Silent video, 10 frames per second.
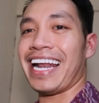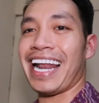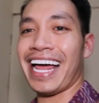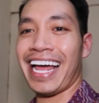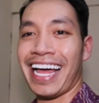
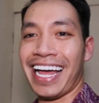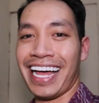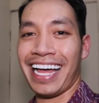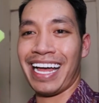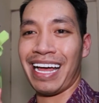
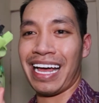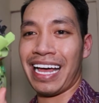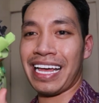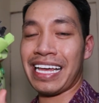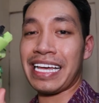
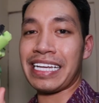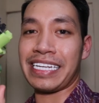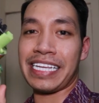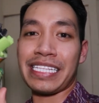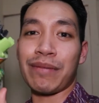Lah.
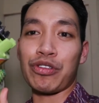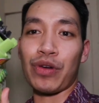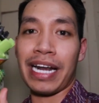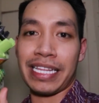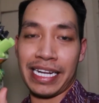Jadi kita
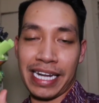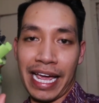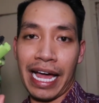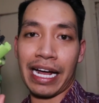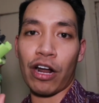butuh alat
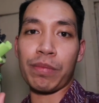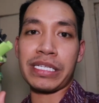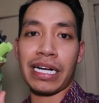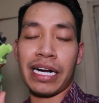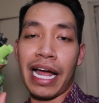ini ya. Kalau
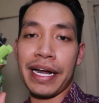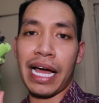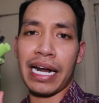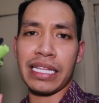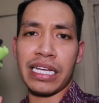misalkan nggak
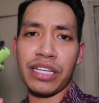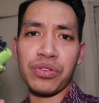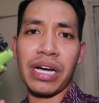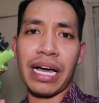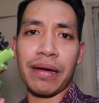ada alat ini
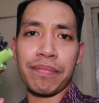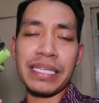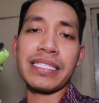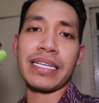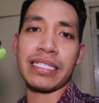juga
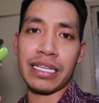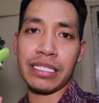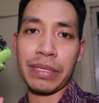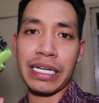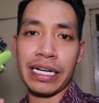bisa sih
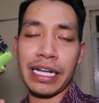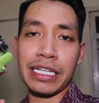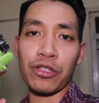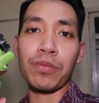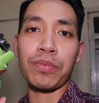sebenarnya
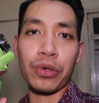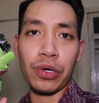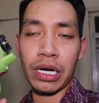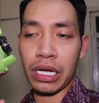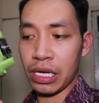
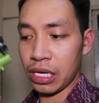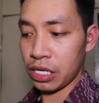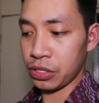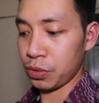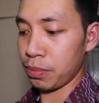ditumbuk.
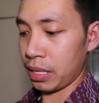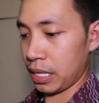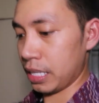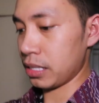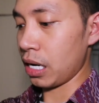
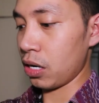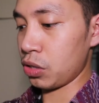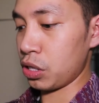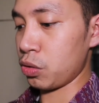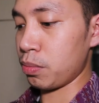Cuman
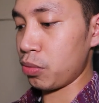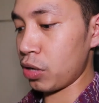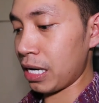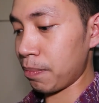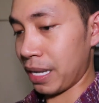kalau
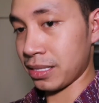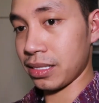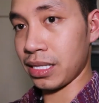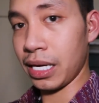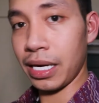ditumbuk kan
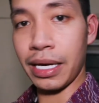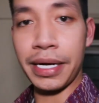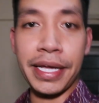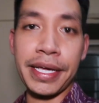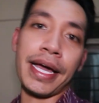pasti
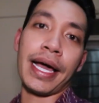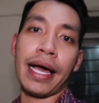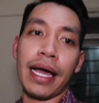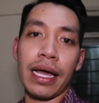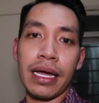
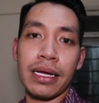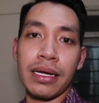dia